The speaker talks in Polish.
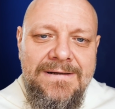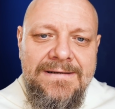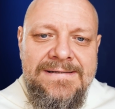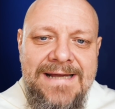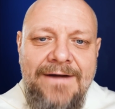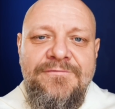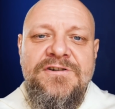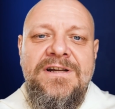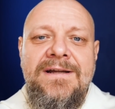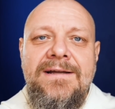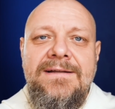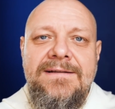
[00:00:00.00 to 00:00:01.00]

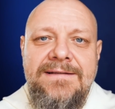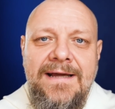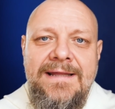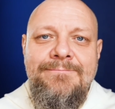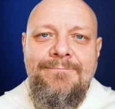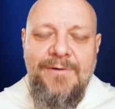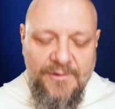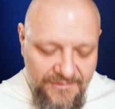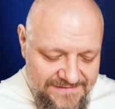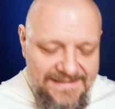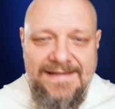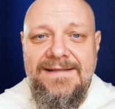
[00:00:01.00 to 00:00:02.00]
zawsze taki
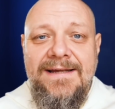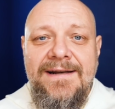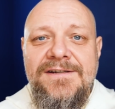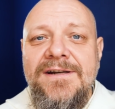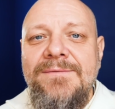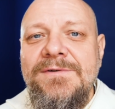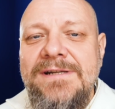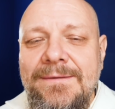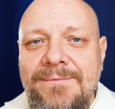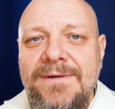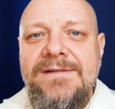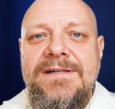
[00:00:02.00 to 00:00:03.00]
proceder, jeżeli można
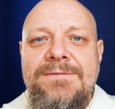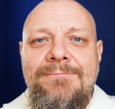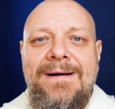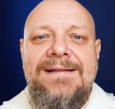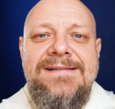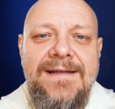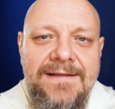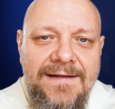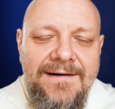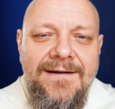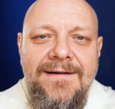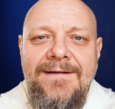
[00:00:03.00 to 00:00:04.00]
powiedzieć,
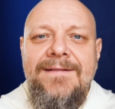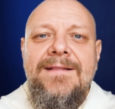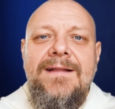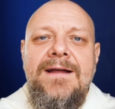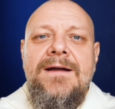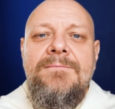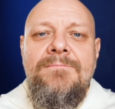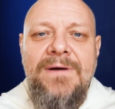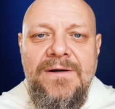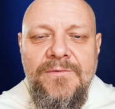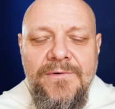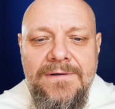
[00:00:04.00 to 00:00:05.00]
preceder,
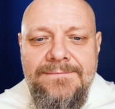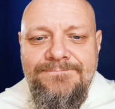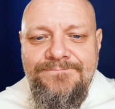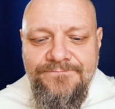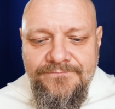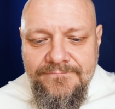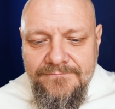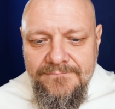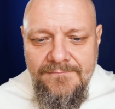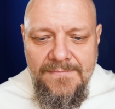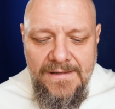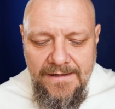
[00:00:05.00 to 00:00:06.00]
był
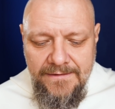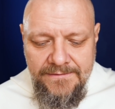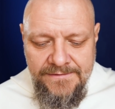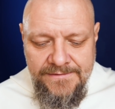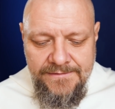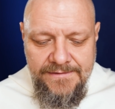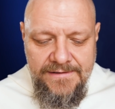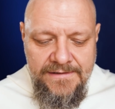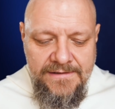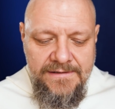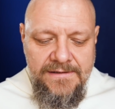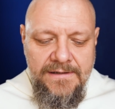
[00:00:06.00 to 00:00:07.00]
Y,
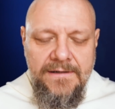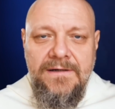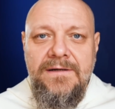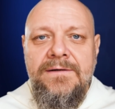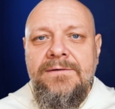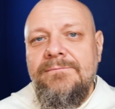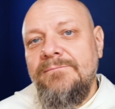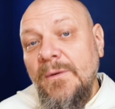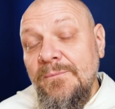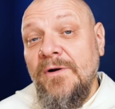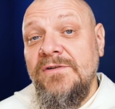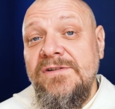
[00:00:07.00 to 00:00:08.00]
I y,
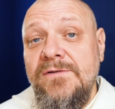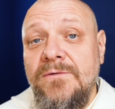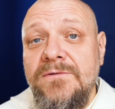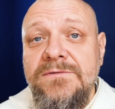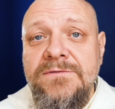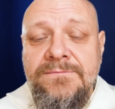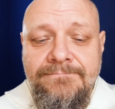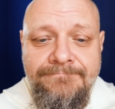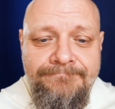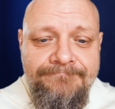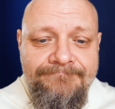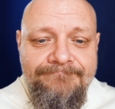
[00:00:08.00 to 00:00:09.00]
po prostu
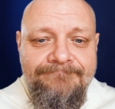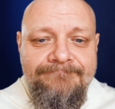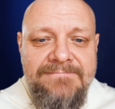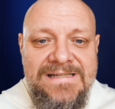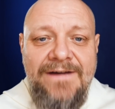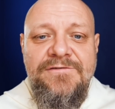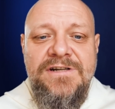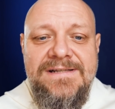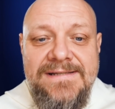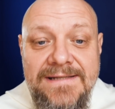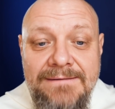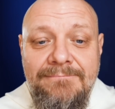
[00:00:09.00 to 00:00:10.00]
mm, zawsze
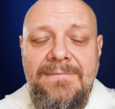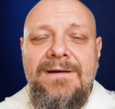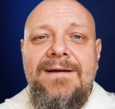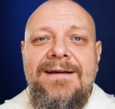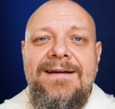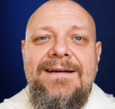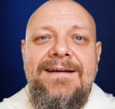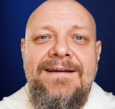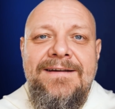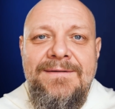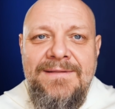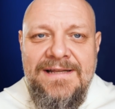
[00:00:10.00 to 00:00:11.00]
z tym,
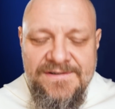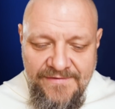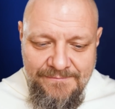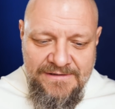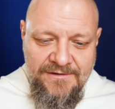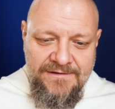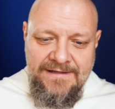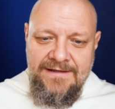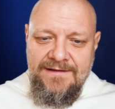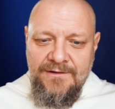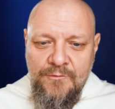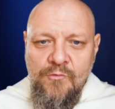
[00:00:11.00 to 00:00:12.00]
nazwijmy to
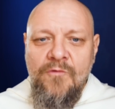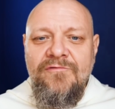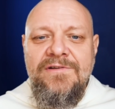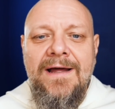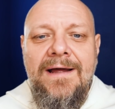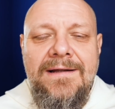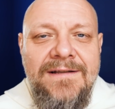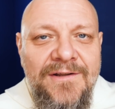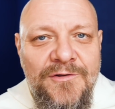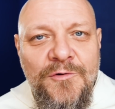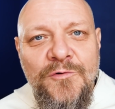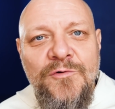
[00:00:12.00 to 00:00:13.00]
te główne
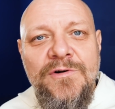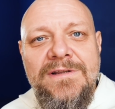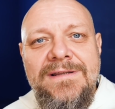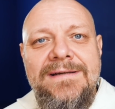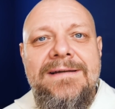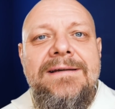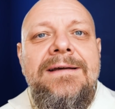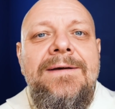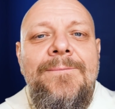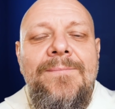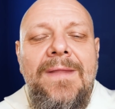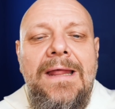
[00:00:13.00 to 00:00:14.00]
nurty
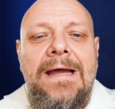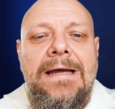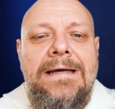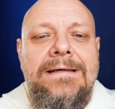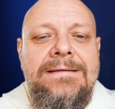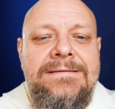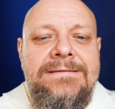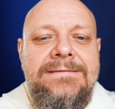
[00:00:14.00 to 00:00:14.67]
y,